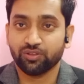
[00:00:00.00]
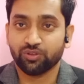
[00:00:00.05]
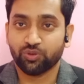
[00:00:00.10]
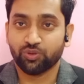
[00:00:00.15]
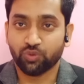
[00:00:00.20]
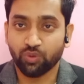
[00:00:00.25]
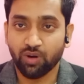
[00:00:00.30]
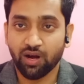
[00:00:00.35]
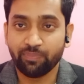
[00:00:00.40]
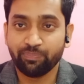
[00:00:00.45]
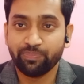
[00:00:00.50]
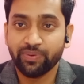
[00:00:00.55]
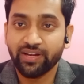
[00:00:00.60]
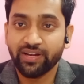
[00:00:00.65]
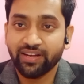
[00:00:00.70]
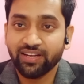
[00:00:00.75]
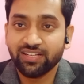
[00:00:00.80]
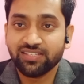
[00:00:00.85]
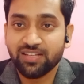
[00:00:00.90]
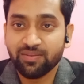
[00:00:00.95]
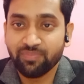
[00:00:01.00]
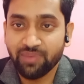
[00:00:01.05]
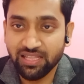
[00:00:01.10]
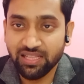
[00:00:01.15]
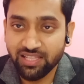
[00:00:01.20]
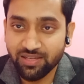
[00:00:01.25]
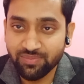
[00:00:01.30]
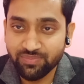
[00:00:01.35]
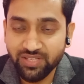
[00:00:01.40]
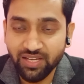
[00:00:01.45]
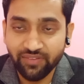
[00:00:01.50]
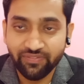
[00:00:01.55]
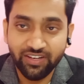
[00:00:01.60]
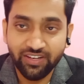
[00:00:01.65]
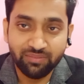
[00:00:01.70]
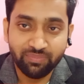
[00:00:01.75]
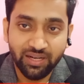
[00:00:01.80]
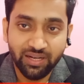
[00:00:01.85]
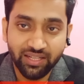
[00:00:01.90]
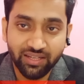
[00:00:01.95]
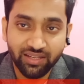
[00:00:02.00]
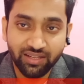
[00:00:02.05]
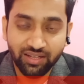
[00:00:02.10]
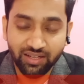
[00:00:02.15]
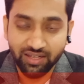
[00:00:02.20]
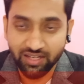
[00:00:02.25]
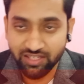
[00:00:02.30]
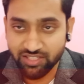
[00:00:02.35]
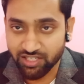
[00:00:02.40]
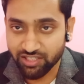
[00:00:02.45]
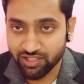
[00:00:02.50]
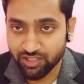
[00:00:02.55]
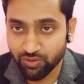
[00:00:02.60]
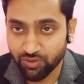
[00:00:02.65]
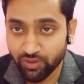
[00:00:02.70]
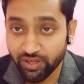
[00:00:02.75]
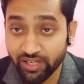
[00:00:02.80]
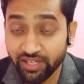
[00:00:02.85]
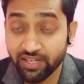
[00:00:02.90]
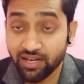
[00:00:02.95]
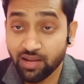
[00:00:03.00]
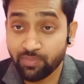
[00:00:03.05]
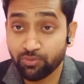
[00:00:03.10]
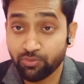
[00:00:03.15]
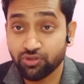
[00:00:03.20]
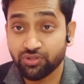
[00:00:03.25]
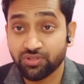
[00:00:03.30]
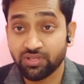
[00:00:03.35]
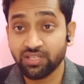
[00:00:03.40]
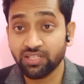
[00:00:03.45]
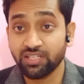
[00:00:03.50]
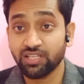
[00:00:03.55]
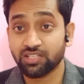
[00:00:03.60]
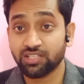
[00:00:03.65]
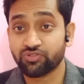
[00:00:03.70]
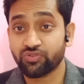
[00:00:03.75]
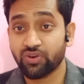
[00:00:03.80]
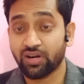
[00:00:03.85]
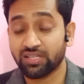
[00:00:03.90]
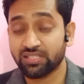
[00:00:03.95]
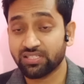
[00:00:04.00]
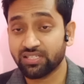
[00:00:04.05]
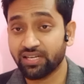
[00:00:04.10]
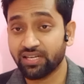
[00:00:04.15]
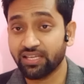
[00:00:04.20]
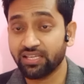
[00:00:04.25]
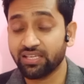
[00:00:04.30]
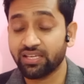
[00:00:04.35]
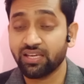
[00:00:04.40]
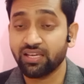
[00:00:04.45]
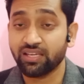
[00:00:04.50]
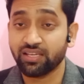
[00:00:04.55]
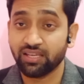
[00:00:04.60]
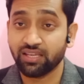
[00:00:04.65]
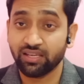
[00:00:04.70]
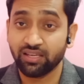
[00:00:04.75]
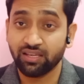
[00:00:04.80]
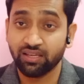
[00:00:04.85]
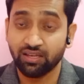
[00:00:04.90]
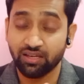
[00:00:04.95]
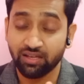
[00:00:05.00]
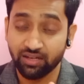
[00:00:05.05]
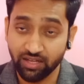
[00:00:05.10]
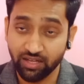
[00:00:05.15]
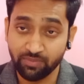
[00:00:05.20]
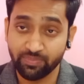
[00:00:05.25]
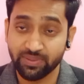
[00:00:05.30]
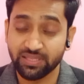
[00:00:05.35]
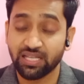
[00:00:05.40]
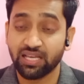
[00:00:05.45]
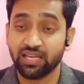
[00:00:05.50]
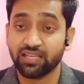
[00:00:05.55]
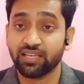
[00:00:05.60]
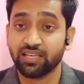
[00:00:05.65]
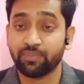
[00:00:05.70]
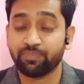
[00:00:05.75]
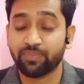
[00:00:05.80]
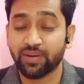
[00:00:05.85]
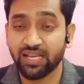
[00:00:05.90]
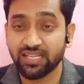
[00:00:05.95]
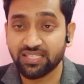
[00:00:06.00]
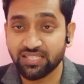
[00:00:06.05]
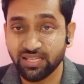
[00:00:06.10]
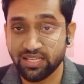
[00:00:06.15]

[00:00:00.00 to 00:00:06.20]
तो आप पिंटेस्ट के माध्यम से अफिलेट मार्केटिंग करना चाहते हो लेकिन आपको सही स्ट्रैटेजी नहीं है कि नहीं पता है कि आप कैसे